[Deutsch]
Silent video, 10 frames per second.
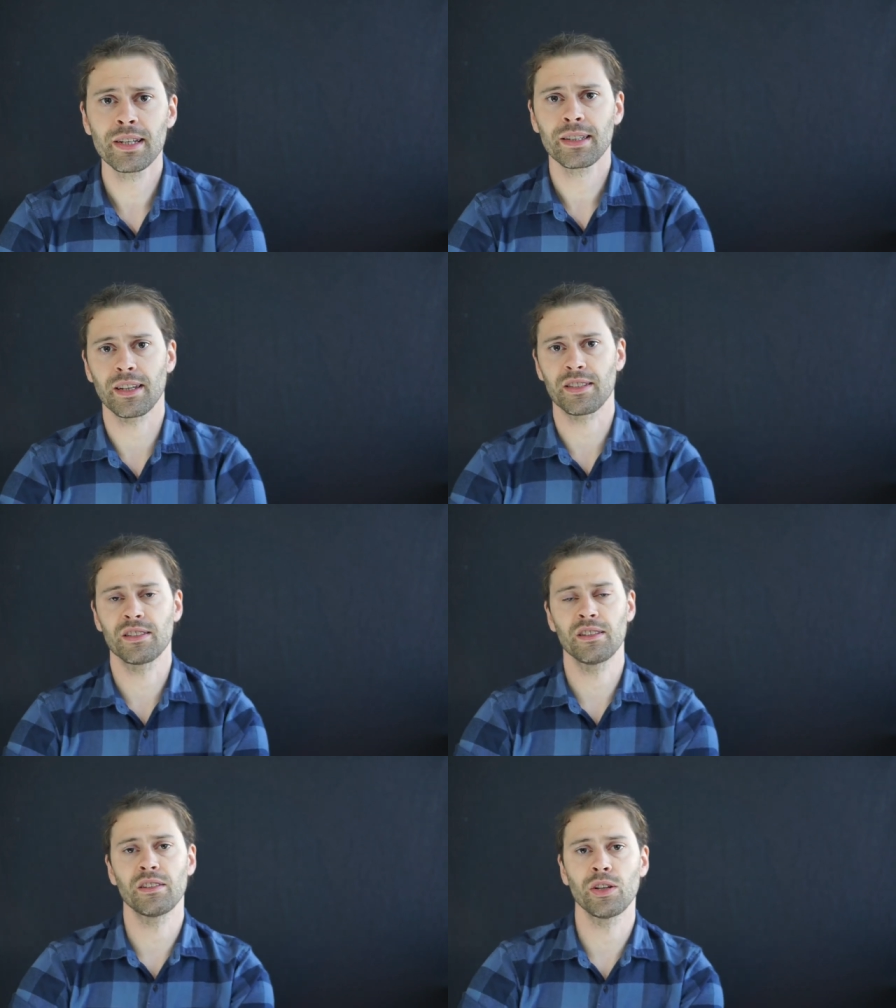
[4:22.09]
Das
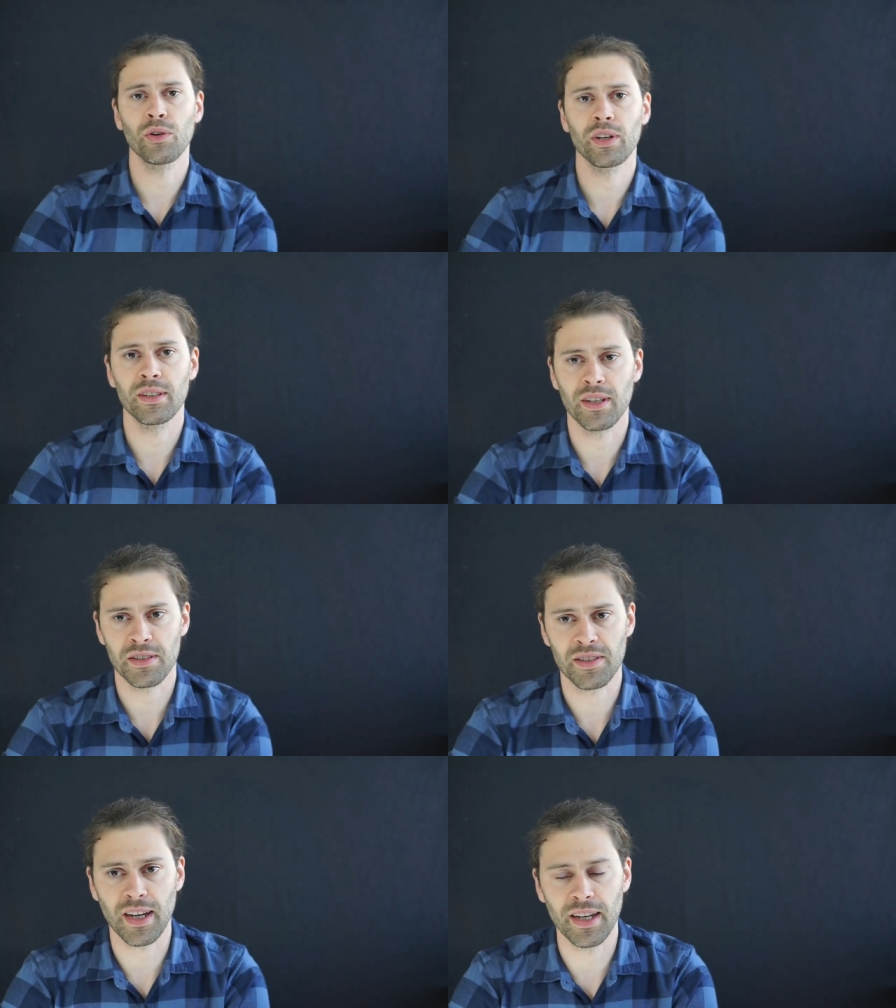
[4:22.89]
ist die Theorie, dass
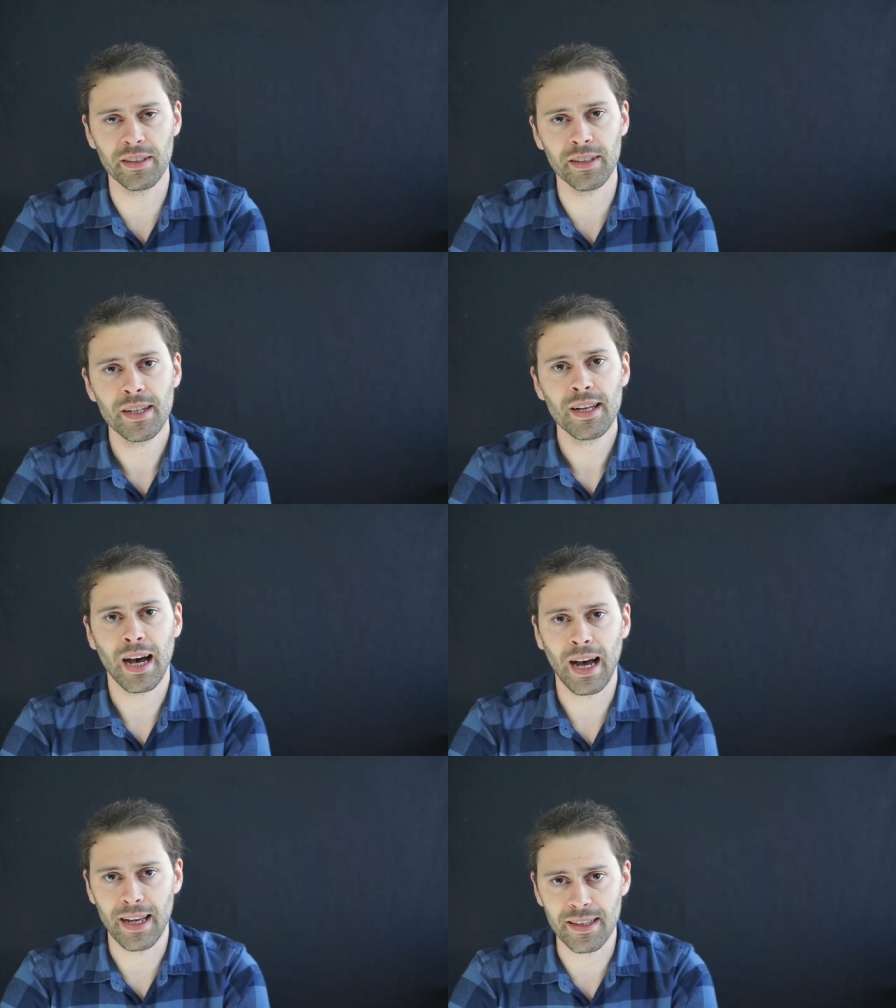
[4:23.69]
es eine
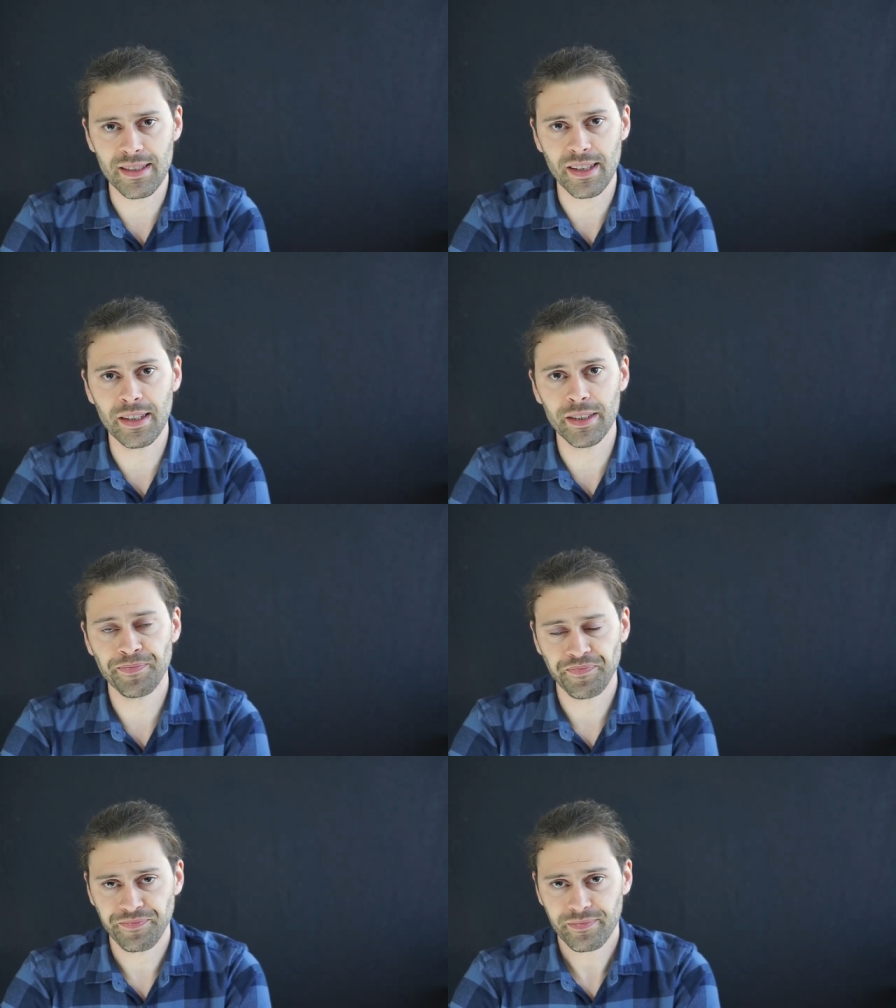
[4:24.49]
einzige